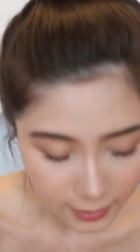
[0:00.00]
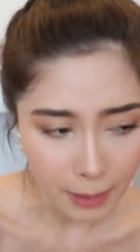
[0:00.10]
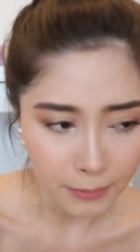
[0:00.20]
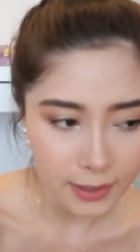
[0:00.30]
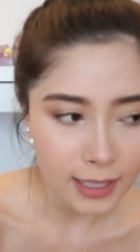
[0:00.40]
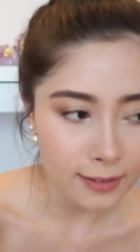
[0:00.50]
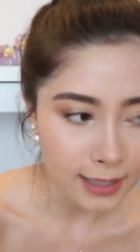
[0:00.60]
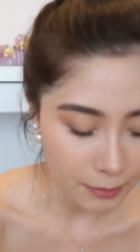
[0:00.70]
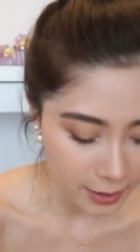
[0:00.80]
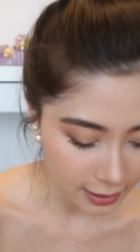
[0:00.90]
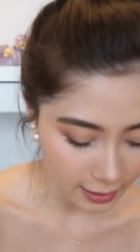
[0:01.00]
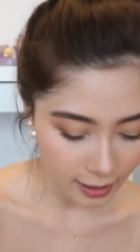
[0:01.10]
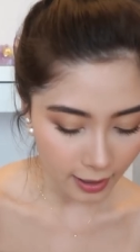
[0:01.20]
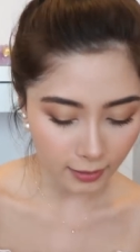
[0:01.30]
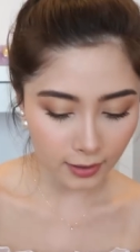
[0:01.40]
3 สี
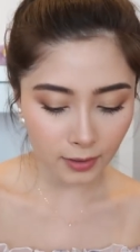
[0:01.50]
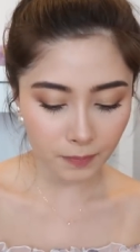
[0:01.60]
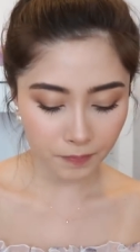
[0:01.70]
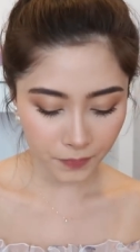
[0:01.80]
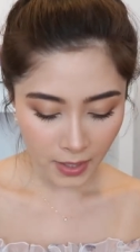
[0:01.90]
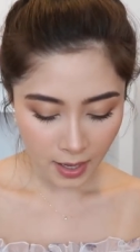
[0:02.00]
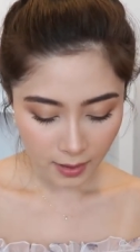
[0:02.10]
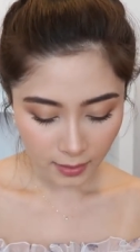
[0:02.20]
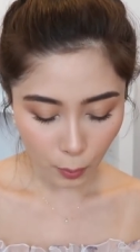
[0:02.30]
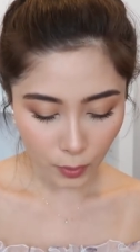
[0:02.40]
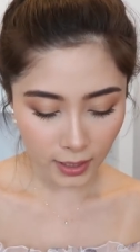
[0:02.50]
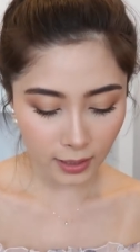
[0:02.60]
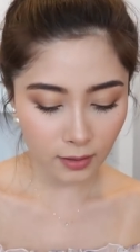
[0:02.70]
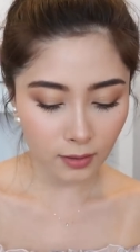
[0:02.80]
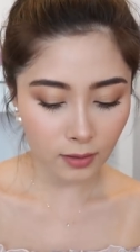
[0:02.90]
อะค่ะซึ่งแต่วัน
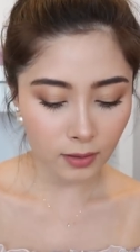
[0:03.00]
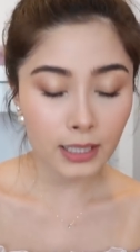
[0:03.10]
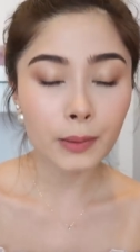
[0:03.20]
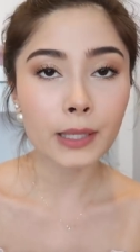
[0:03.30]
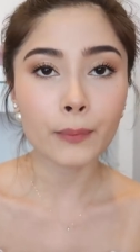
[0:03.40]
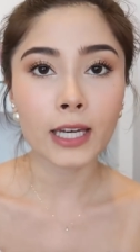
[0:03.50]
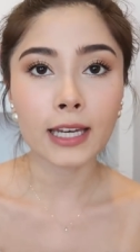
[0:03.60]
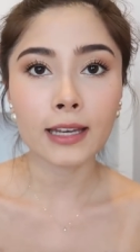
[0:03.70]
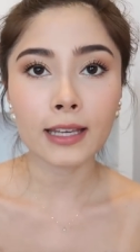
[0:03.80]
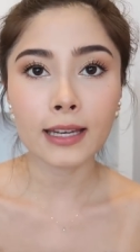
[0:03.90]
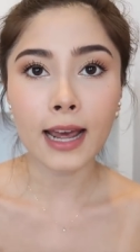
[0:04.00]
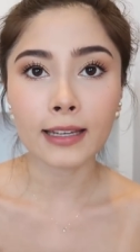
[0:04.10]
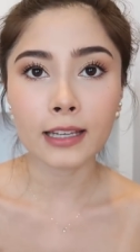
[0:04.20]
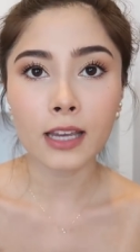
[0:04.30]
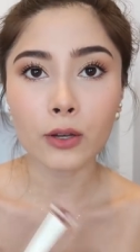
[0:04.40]
นี้ที่นิกกี้ทา
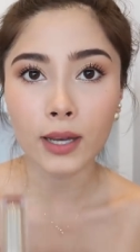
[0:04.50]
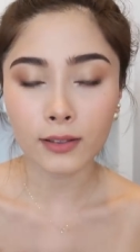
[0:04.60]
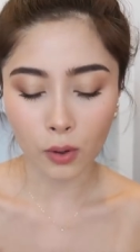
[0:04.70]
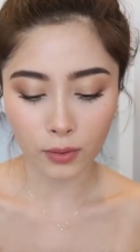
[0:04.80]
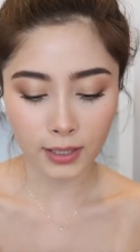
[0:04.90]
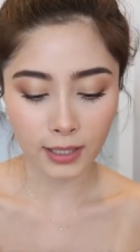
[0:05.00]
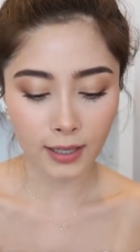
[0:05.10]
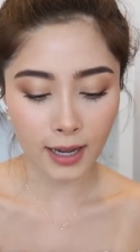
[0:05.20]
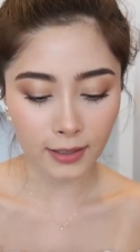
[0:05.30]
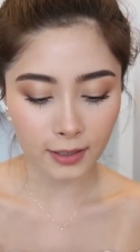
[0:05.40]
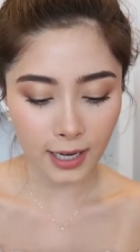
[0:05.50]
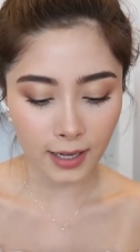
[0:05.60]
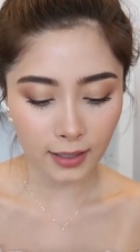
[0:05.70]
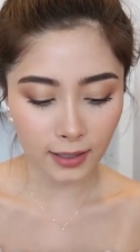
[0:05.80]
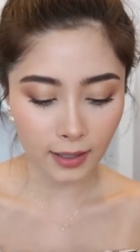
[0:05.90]
นิกกี้ใช้อยู่แค่2 สีนะคะจะใช้
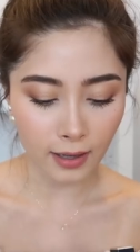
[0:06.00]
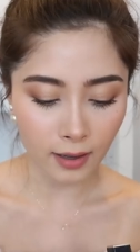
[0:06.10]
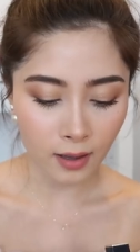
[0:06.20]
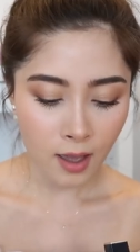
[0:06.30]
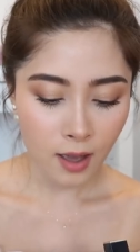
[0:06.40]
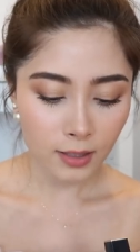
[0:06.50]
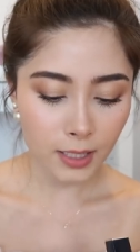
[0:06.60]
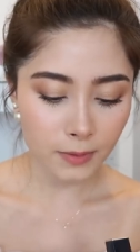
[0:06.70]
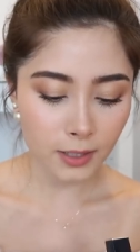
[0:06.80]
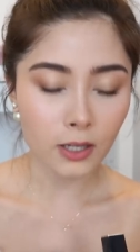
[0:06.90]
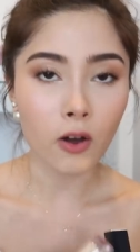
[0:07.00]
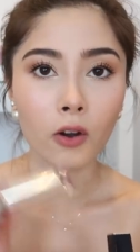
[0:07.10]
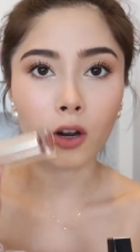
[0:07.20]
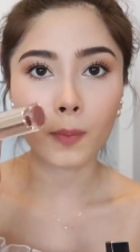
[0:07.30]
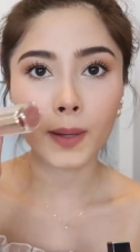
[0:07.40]
อันนี้นะคะลิปสติกขอ
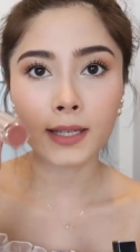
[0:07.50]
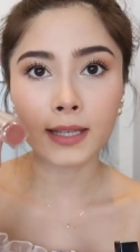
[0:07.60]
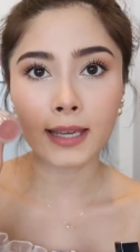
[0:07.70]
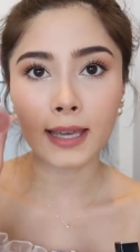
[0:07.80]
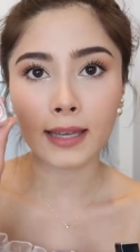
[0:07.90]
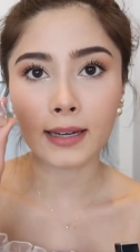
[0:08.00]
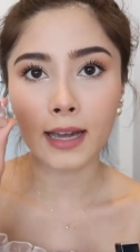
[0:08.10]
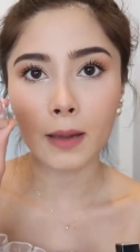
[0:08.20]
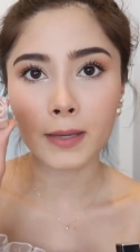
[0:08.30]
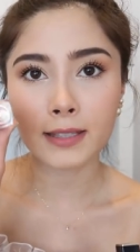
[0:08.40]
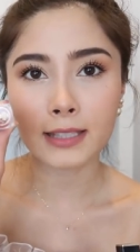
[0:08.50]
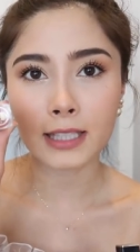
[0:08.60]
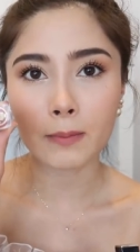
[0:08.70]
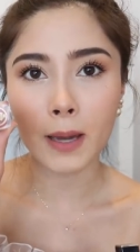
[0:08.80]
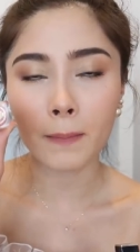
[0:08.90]
ง Urban Decay นะคะเป็น
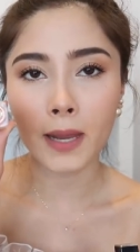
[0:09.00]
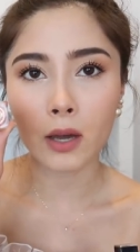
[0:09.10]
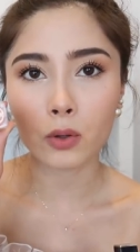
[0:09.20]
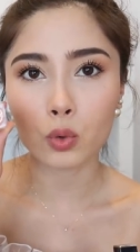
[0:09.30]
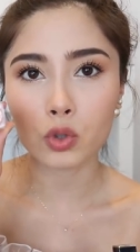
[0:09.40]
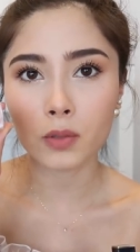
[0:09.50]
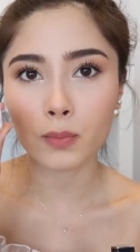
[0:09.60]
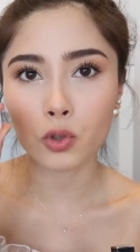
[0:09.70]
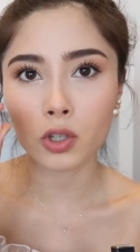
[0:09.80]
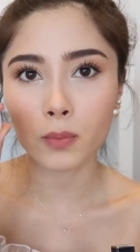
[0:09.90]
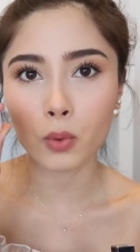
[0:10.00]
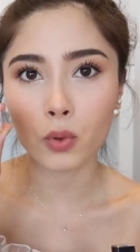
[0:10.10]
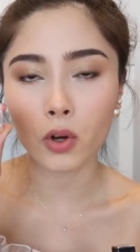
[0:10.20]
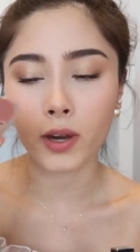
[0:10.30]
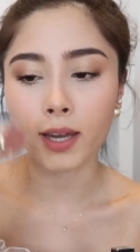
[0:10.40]
สีแบบแนวนูดชมพู
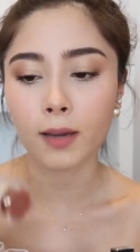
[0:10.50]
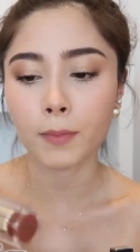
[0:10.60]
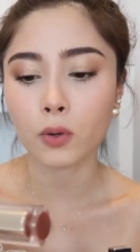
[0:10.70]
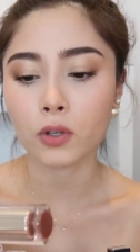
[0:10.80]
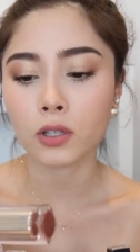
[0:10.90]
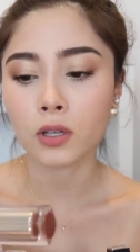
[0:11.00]
หน่อยค่ะเป็น